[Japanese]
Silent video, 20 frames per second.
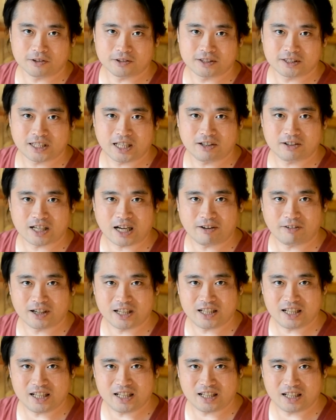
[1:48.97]
を付ける代わ
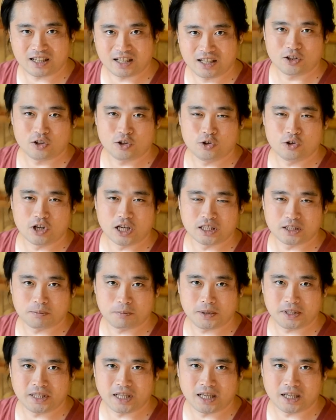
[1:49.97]
りに
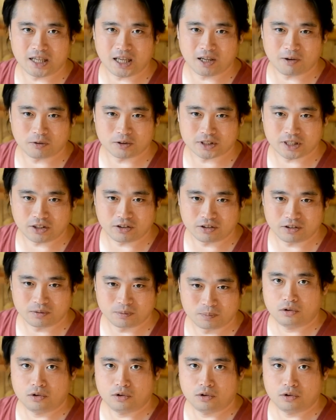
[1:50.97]
USB 電源をつける。